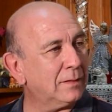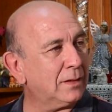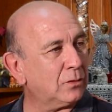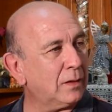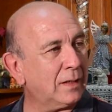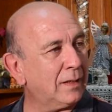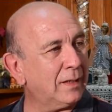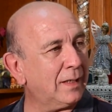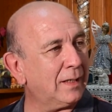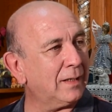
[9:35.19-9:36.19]
eso era,
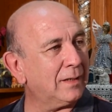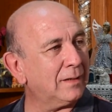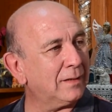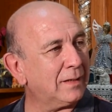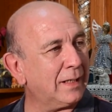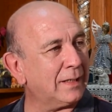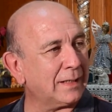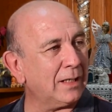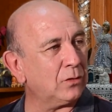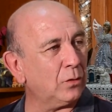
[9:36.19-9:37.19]
era cada
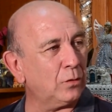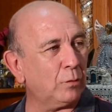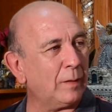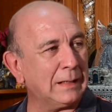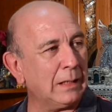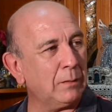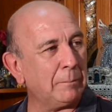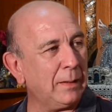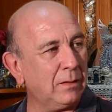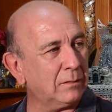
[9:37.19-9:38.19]
tanto cuando faltaba
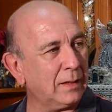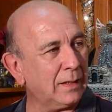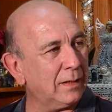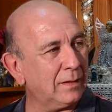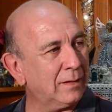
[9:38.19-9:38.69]
una pelota,